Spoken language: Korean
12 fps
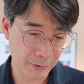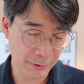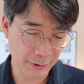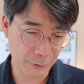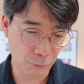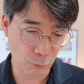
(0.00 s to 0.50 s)

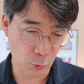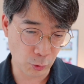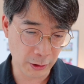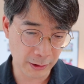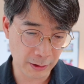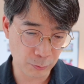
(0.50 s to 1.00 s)
지구
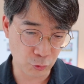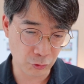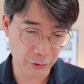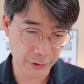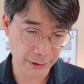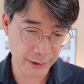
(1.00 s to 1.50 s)
온난화
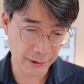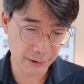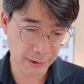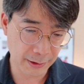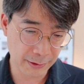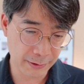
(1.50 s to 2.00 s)

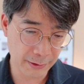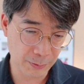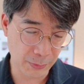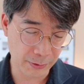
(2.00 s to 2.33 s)
문제를